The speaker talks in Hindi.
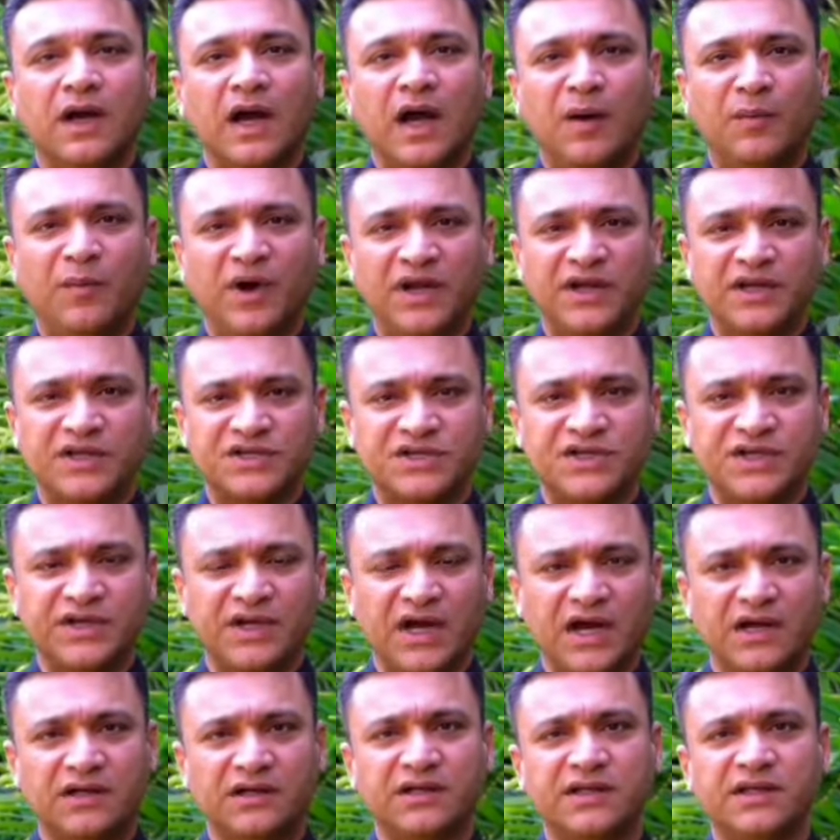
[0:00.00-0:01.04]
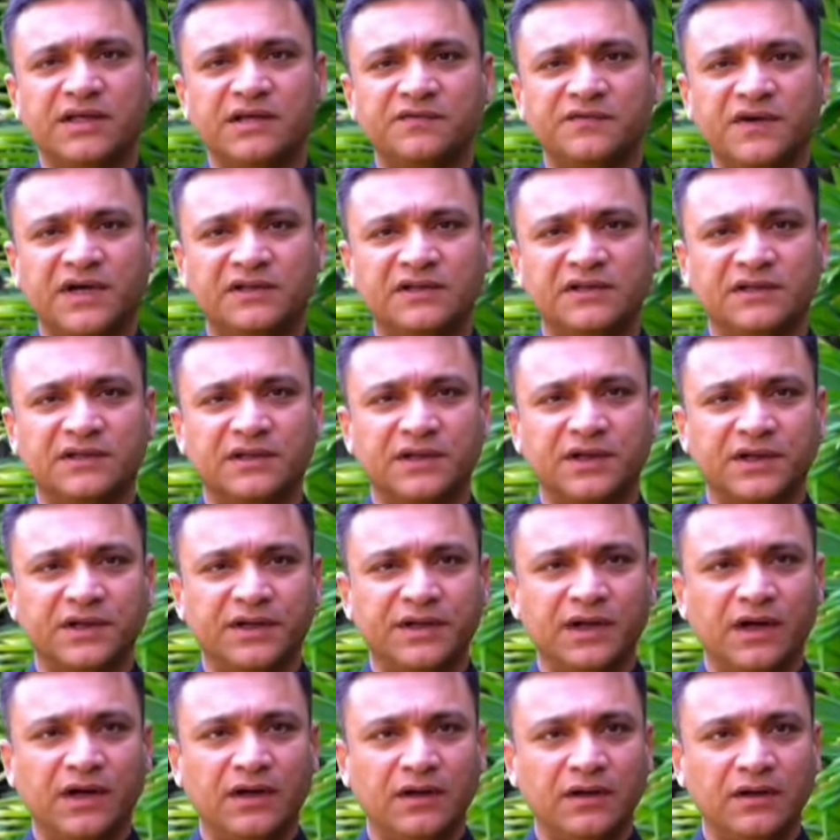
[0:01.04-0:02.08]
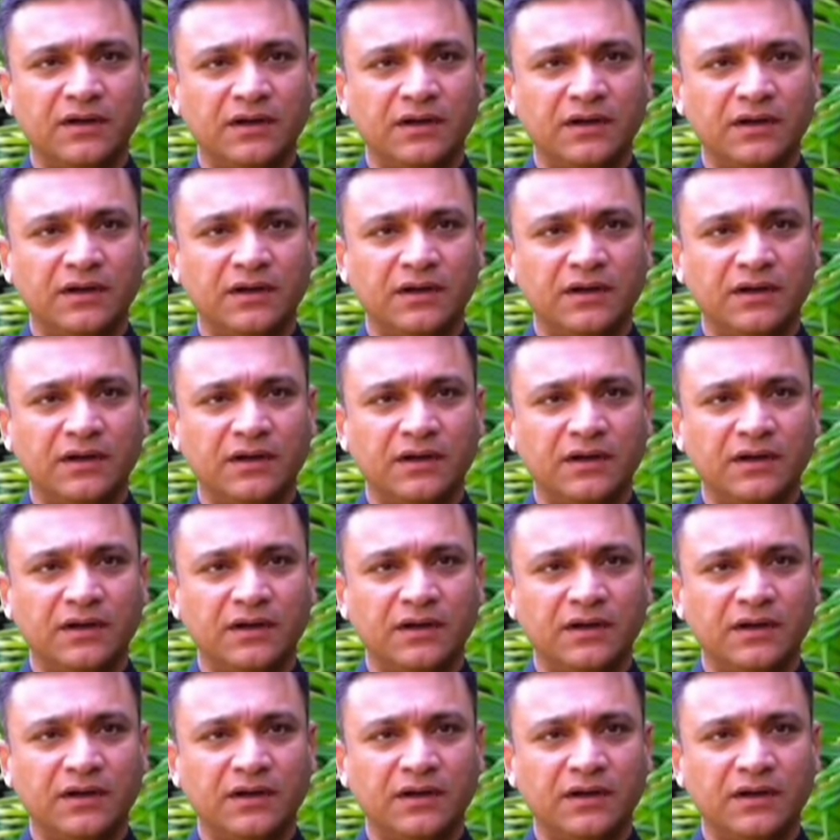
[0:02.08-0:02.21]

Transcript: हमारी शिनाख्त की हिफाजत करेगा